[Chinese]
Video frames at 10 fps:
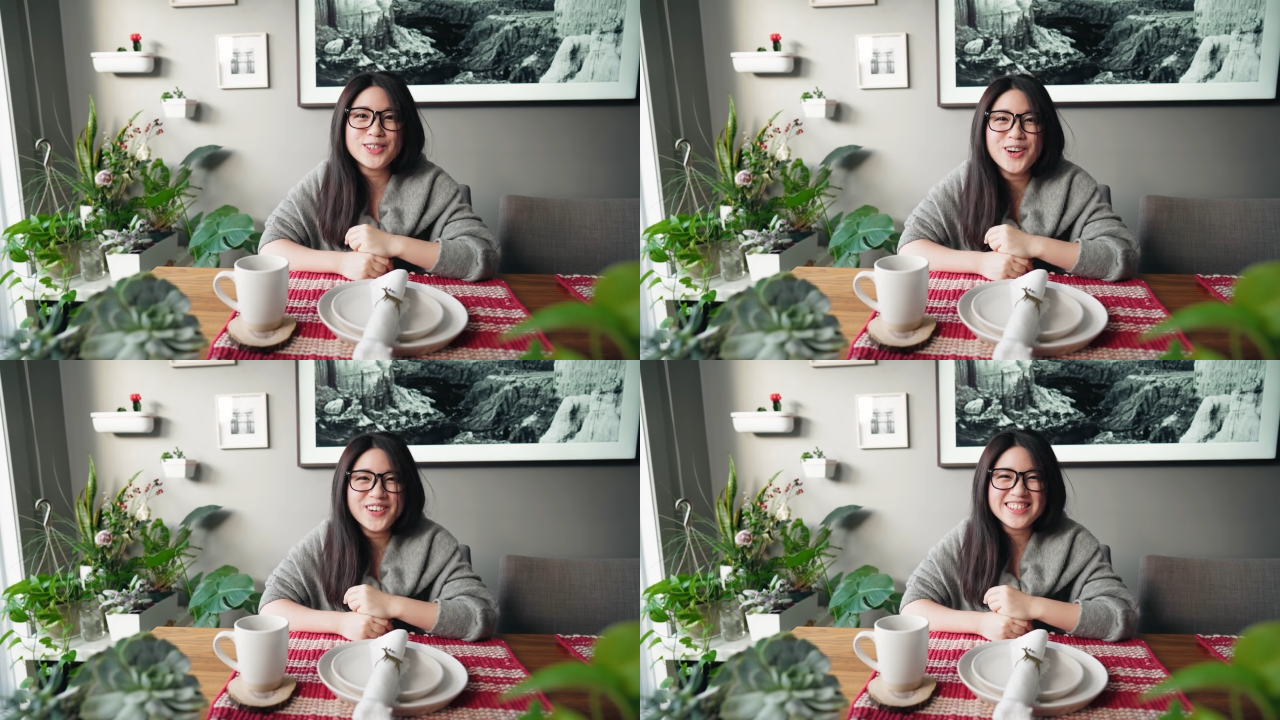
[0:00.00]

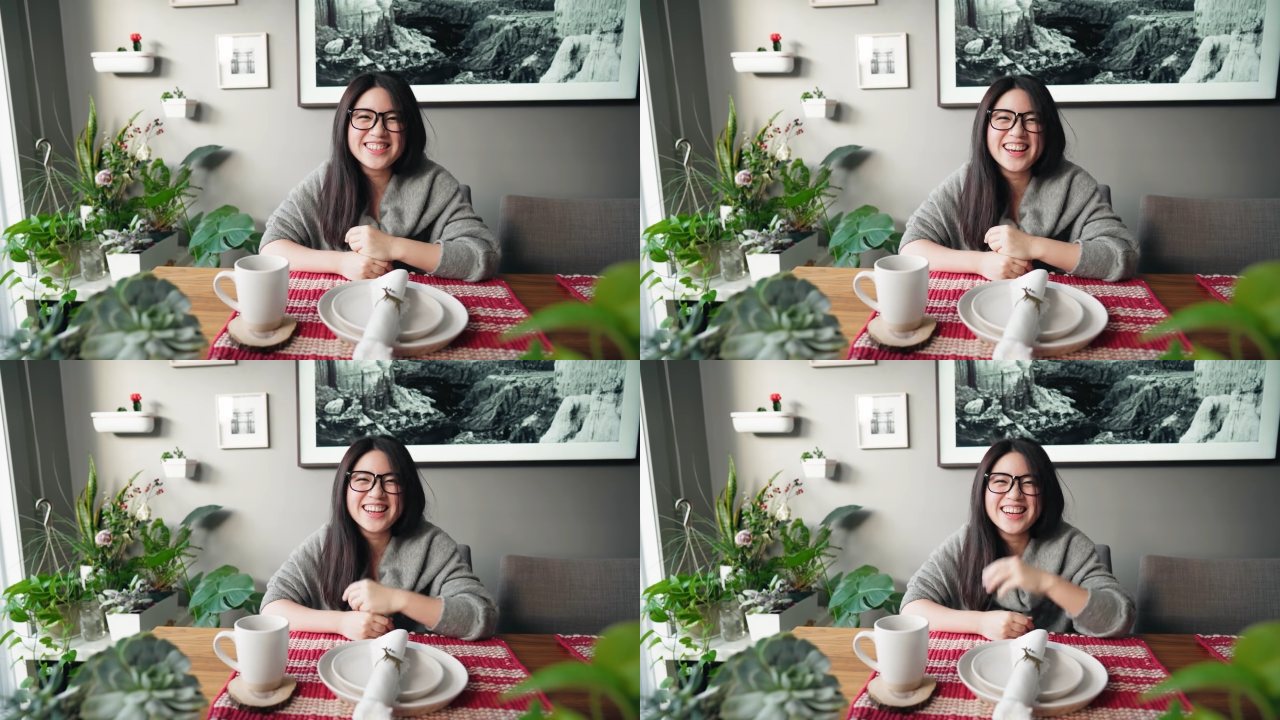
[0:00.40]
就
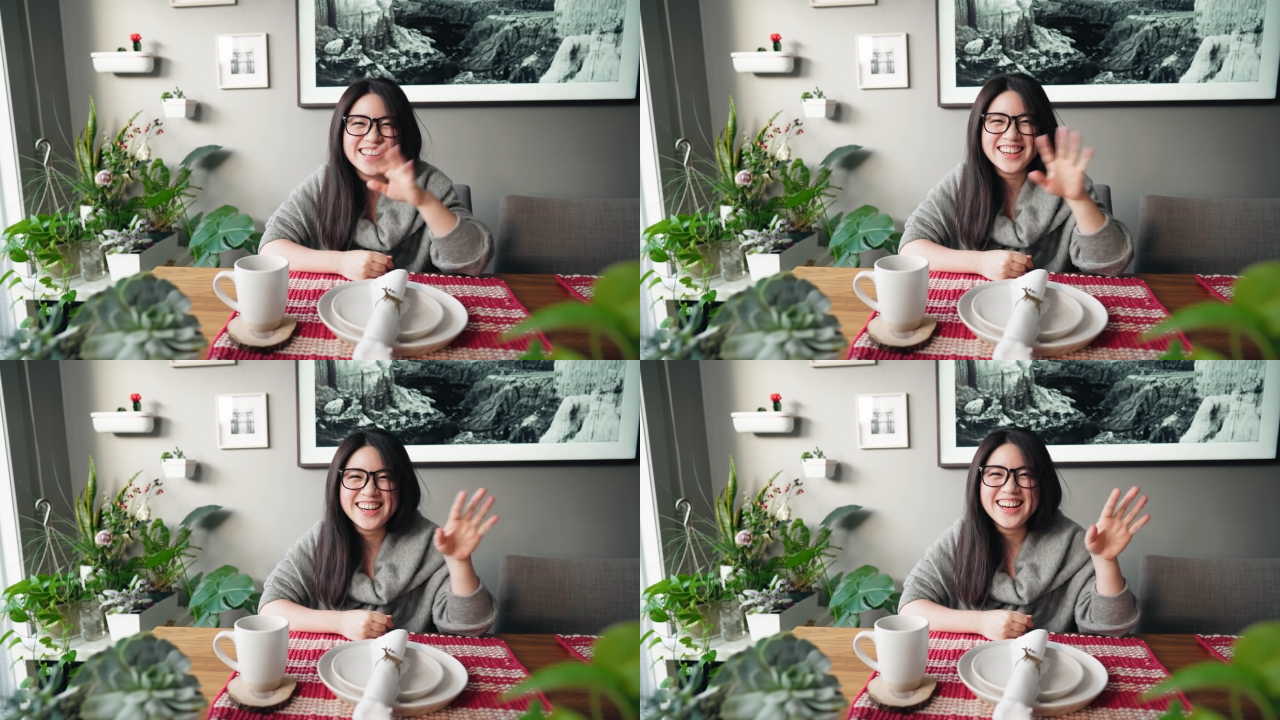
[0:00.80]
整
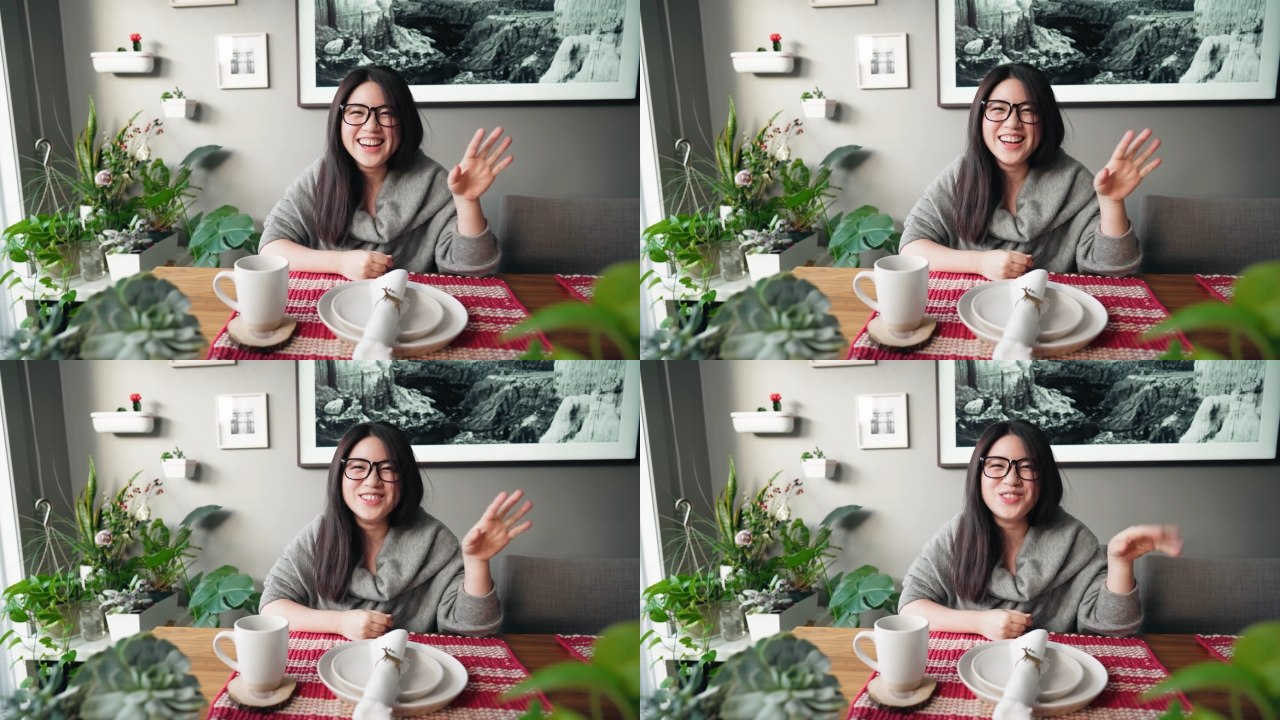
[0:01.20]
个
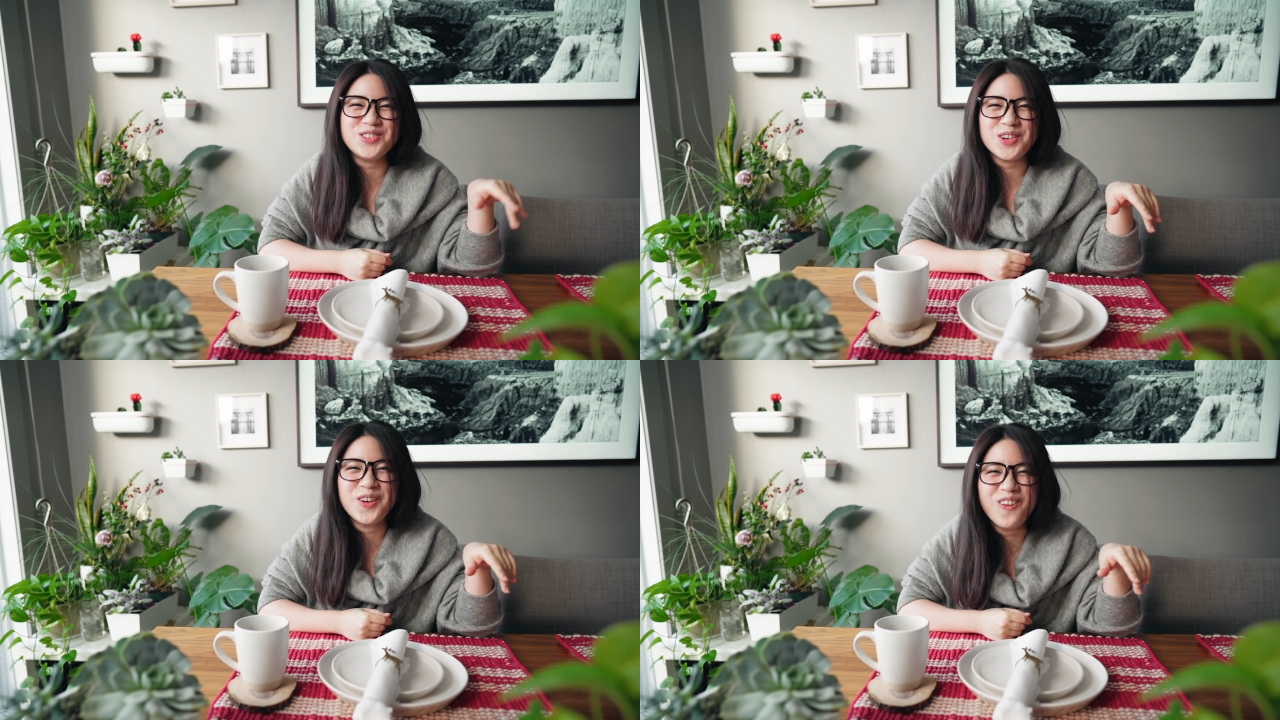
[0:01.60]
很
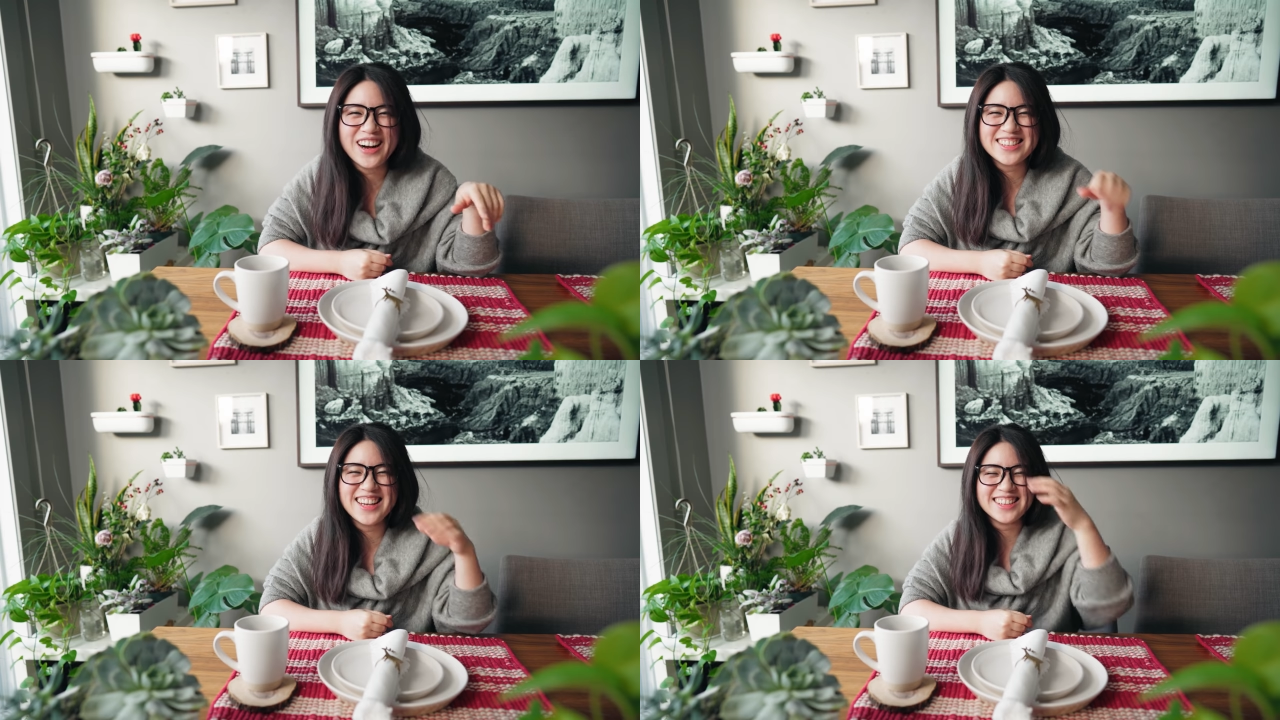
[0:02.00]
绝
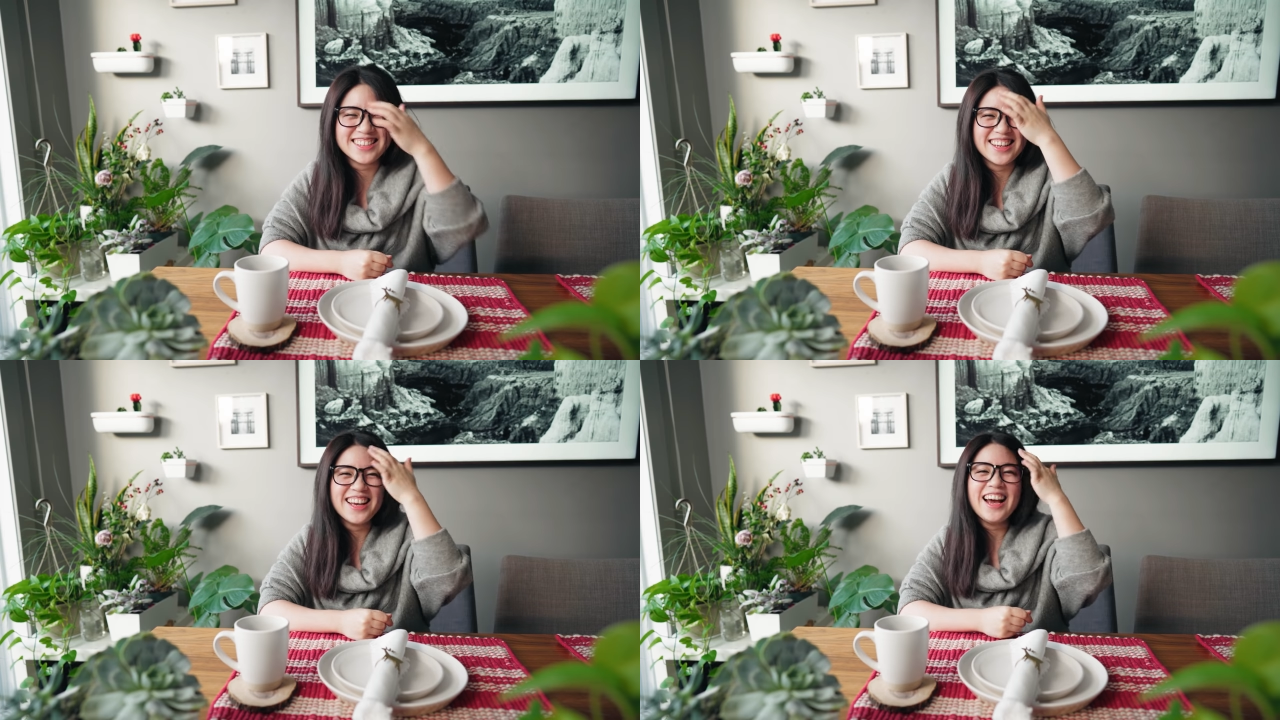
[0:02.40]
望这
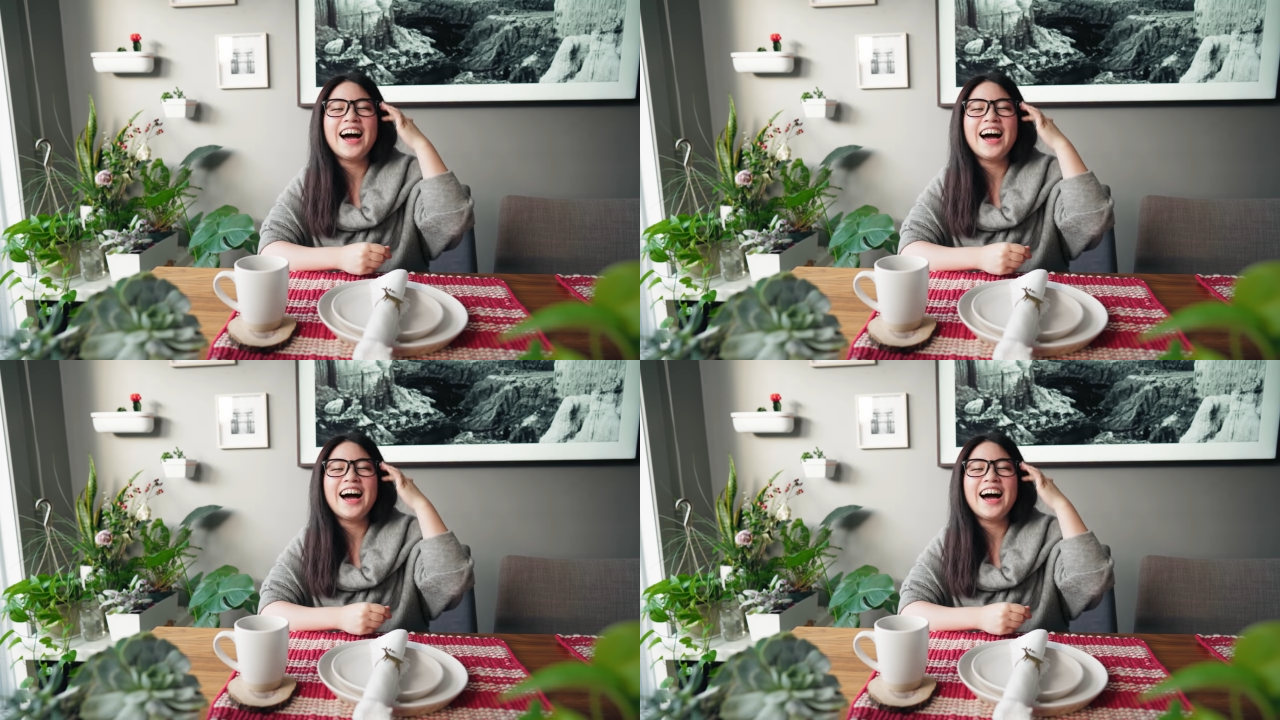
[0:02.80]
样子。